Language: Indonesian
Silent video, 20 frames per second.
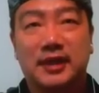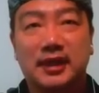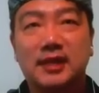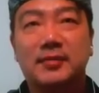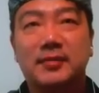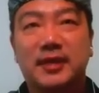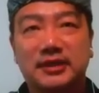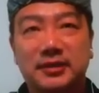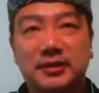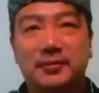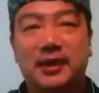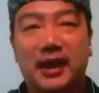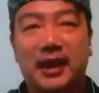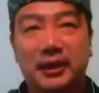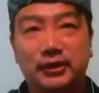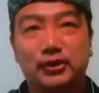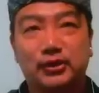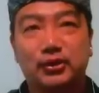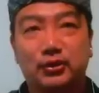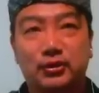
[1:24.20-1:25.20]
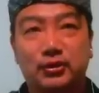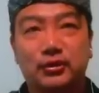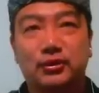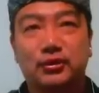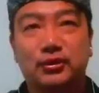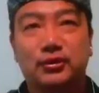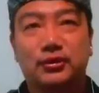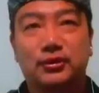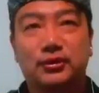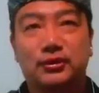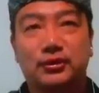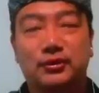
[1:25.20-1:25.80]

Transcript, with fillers: Ya, Jadi uh, masih kemudian, berlangsung.